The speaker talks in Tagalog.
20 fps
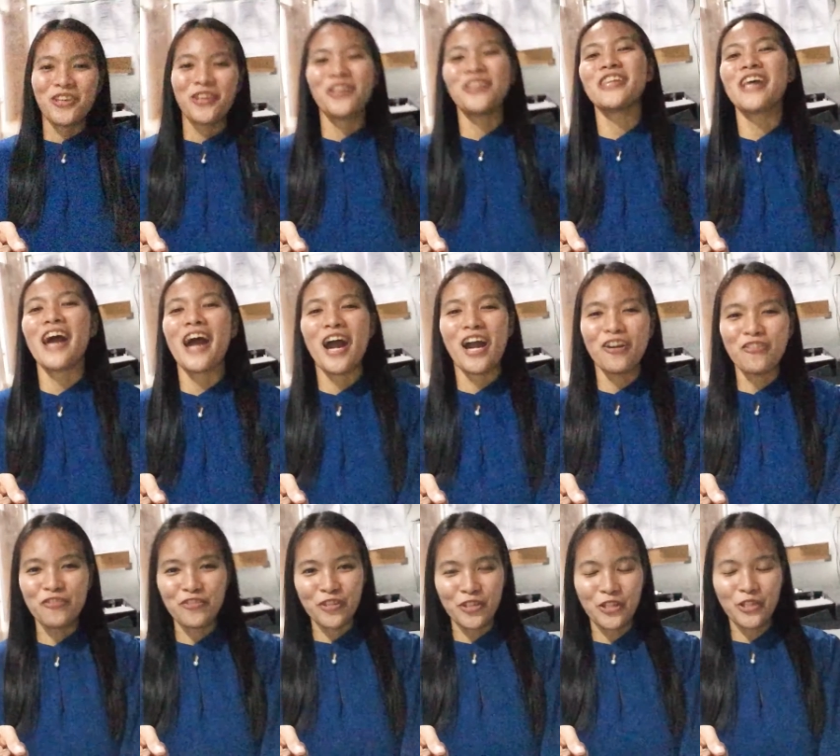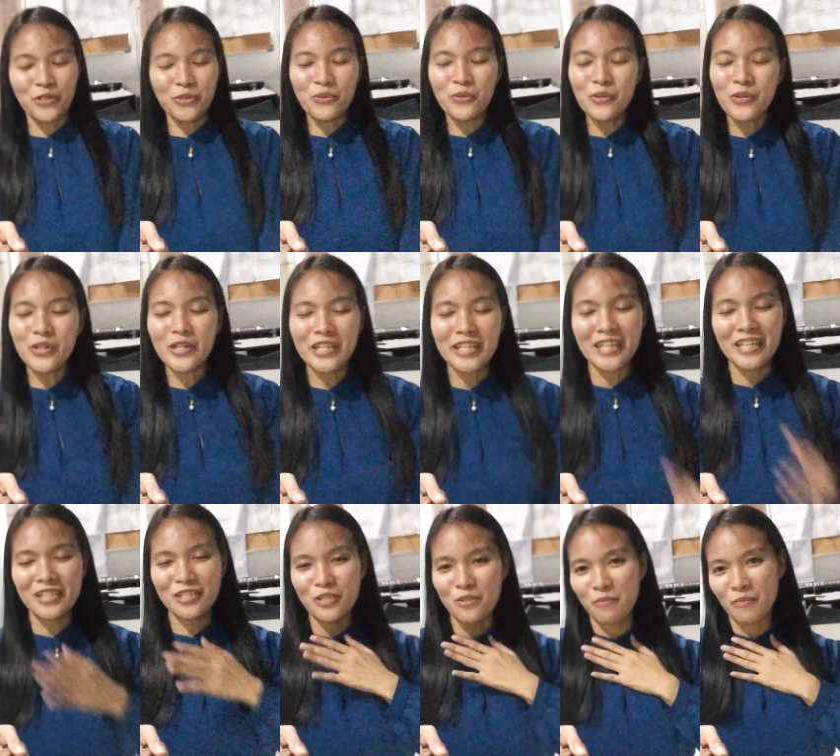Good afternoon!
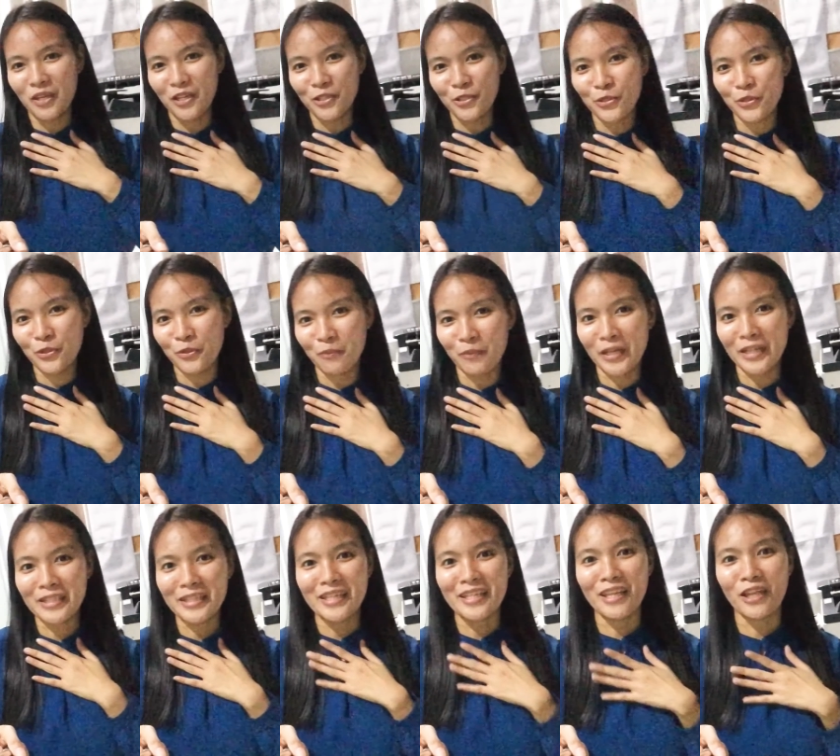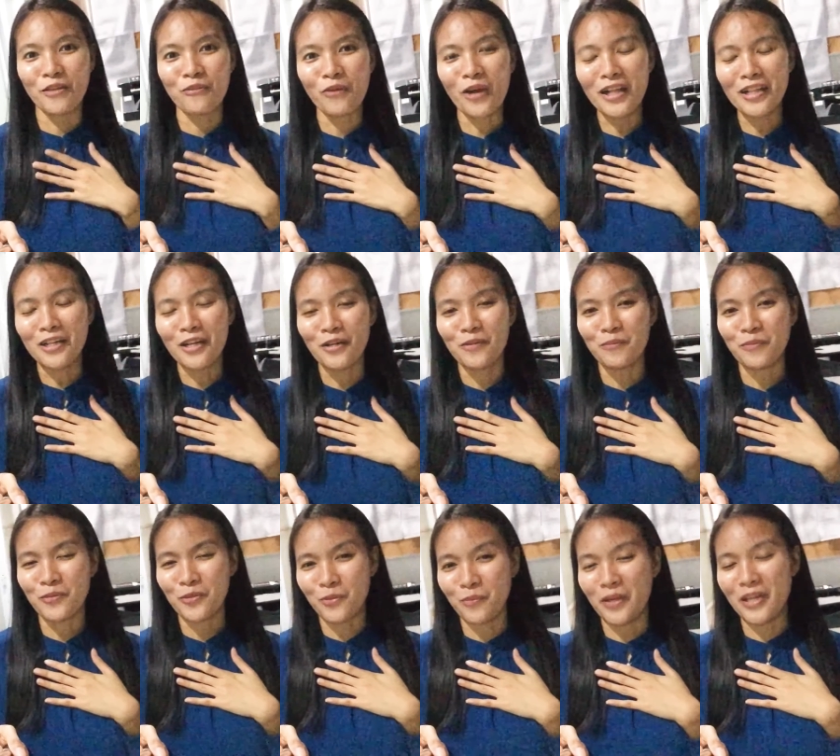It's me, Ruth Martin, and
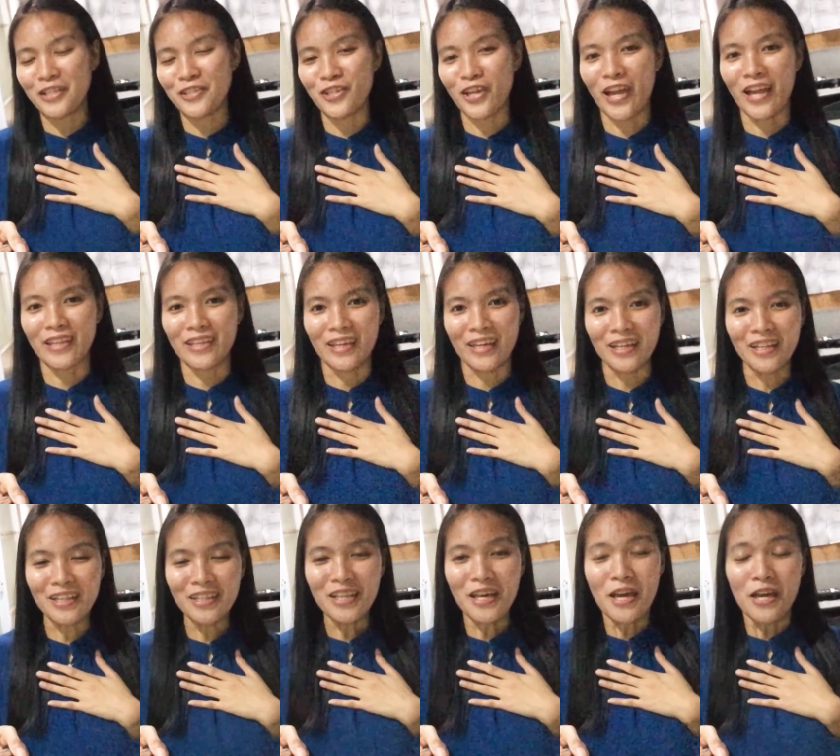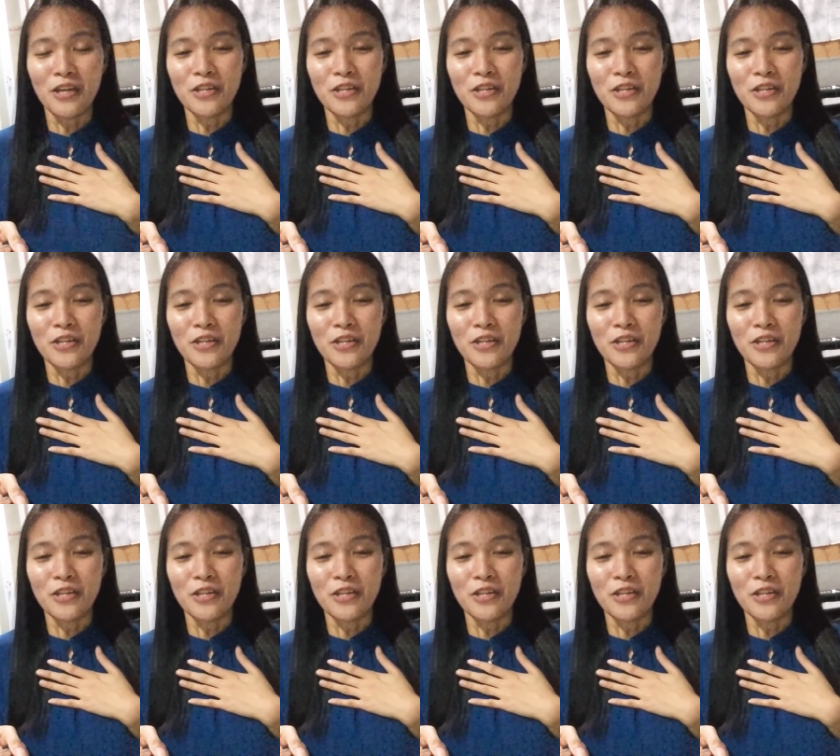welcome to my channel.